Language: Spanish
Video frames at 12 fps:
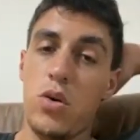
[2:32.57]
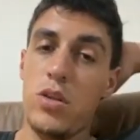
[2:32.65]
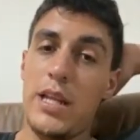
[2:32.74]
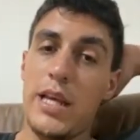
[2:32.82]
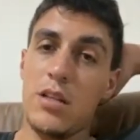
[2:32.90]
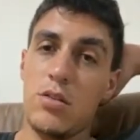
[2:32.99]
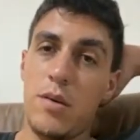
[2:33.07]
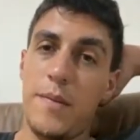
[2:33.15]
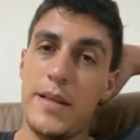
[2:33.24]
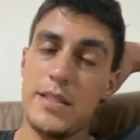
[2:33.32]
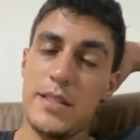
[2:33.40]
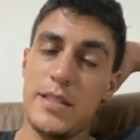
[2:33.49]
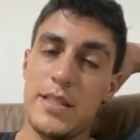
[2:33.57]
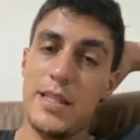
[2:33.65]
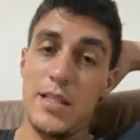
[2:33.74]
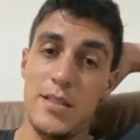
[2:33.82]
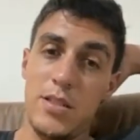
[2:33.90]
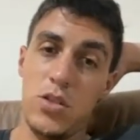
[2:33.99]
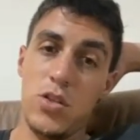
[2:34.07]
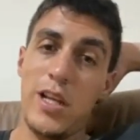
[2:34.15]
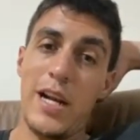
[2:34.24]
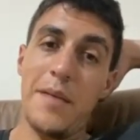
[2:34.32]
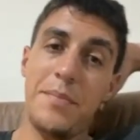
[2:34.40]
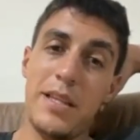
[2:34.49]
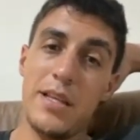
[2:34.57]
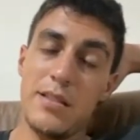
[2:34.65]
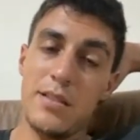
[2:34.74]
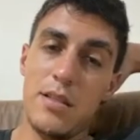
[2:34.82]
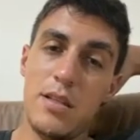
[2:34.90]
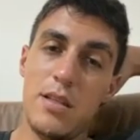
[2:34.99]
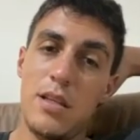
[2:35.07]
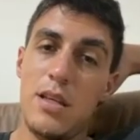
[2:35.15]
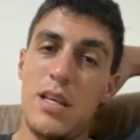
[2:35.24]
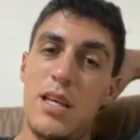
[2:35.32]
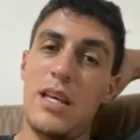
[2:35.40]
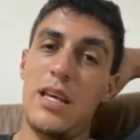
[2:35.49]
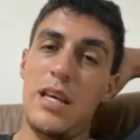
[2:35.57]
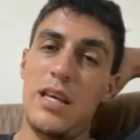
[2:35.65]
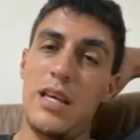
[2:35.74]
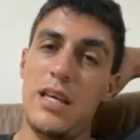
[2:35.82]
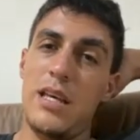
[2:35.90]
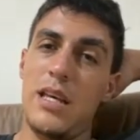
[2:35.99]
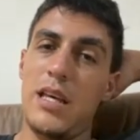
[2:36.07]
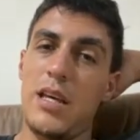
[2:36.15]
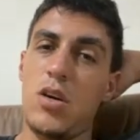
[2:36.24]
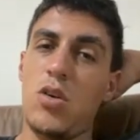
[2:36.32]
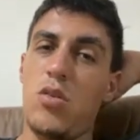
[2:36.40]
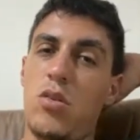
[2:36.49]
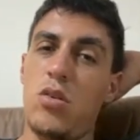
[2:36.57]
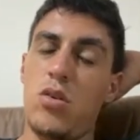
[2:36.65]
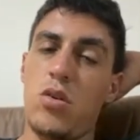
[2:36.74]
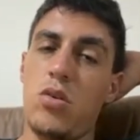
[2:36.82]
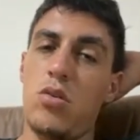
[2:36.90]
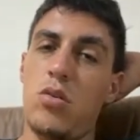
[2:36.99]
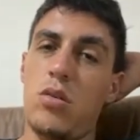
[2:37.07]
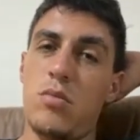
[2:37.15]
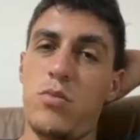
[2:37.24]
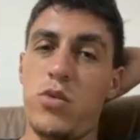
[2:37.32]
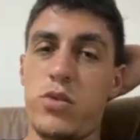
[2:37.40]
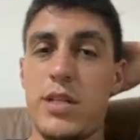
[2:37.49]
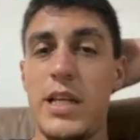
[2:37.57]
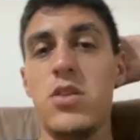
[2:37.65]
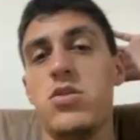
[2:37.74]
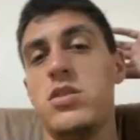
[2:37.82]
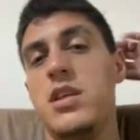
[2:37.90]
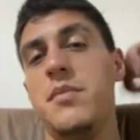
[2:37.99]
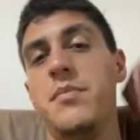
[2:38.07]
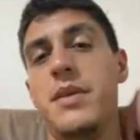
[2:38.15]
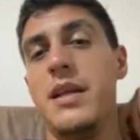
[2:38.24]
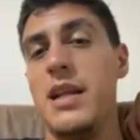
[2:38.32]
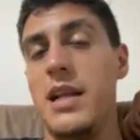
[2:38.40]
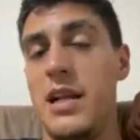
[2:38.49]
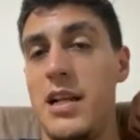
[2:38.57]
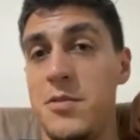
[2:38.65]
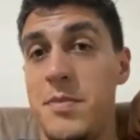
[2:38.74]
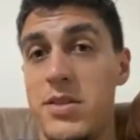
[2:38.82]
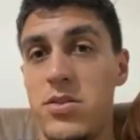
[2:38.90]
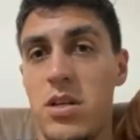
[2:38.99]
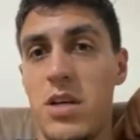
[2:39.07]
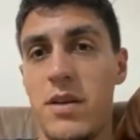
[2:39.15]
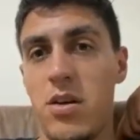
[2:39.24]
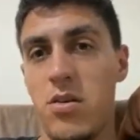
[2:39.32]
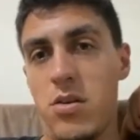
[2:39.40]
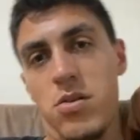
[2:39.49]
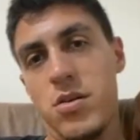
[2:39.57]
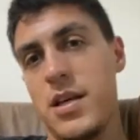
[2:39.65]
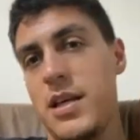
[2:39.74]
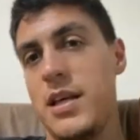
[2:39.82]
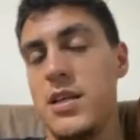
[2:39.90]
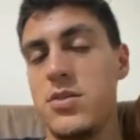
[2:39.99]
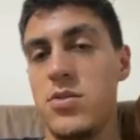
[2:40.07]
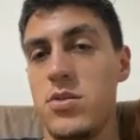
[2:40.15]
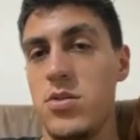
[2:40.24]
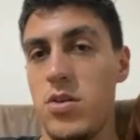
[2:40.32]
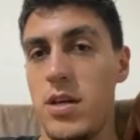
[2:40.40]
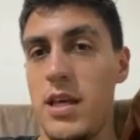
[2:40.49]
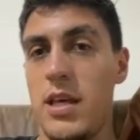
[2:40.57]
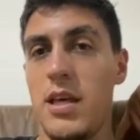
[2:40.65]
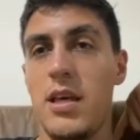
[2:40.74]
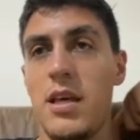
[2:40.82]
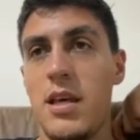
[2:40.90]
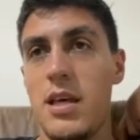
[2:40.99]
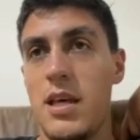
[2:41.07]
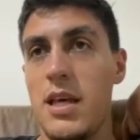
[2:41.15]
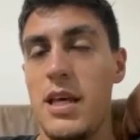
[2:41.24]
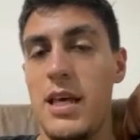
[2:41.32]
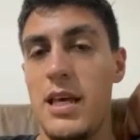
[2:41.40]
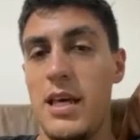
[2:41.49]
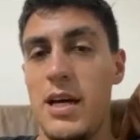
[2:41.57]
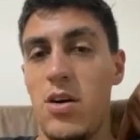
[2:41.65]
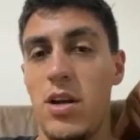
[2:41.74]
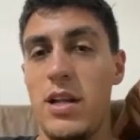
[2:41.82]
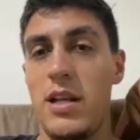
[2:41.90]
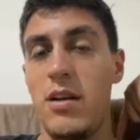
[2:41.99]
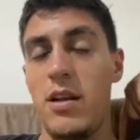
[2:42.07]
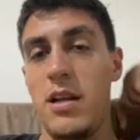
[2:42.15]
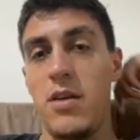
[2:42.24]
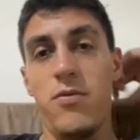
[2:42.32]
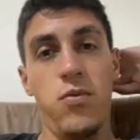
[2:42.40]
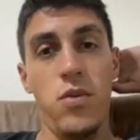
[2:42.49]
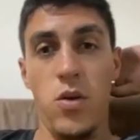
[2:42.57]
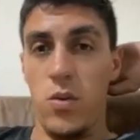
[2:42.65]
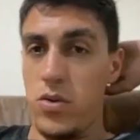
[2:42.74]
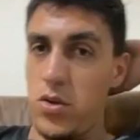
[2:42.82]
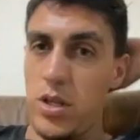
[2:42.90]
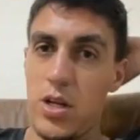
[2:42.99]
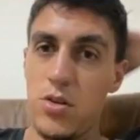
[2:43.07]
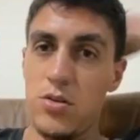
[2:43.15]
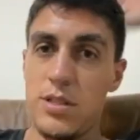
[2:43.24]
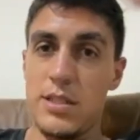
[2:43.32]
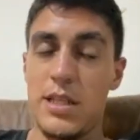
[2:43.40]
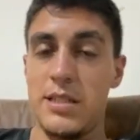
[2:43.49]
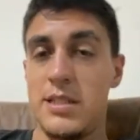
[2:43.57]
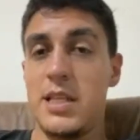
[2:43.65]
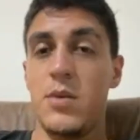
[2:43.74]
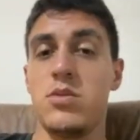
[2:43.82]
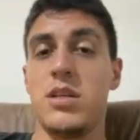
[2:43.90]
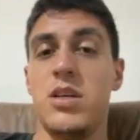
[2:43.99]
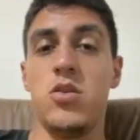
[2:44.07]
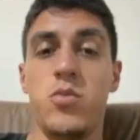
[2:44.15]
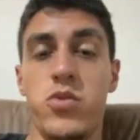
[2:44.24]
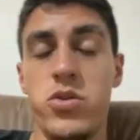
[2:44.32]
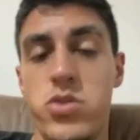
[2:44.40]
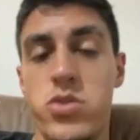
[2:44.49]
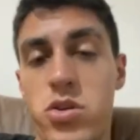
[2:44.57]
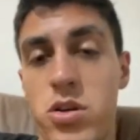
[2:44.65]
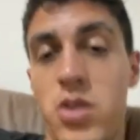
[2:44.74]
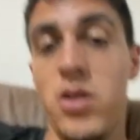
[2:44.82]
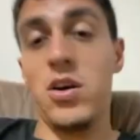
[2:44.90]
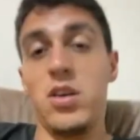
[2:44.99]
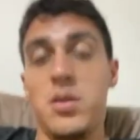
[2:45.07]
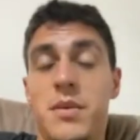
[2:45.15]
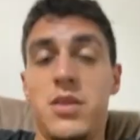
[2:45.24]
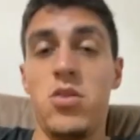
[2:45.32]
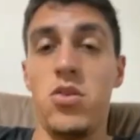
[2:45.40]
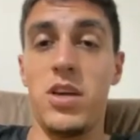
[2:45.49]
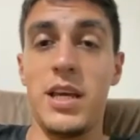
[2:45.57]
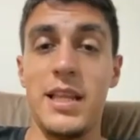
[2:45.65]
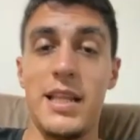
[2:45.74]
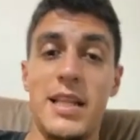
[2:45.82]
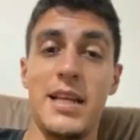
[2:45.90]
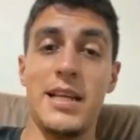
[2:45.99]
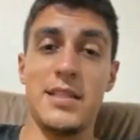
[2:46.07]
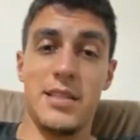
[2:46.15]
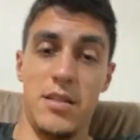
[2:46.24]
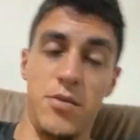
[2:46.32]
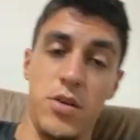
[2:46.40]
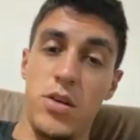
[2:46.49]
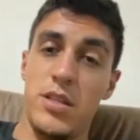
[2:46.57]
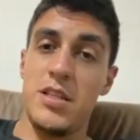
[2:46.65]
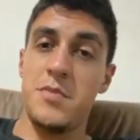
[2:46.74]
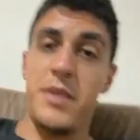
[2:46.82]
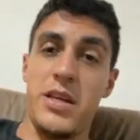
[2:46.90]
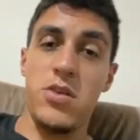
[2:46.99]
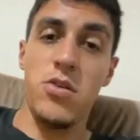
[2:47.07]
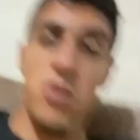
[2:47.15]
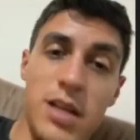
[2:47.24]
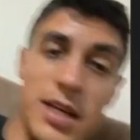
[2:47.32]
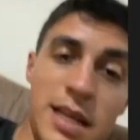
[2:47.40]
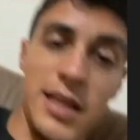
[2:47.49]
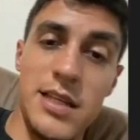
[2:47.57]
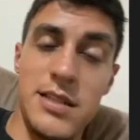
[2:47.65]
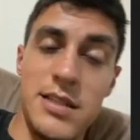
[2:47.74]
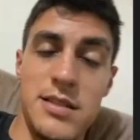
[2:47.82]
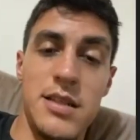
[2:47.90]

directo a base de transiciones rápidas, eh, con, con, buscando siempre el, espacio libre, ¿no? Creo que eso es lo que eh, ahora en el, en el, fútbol ecuatoriano se está, se está buscando mucho y ahora con la metodología de Andrés, que bueno, es español, que es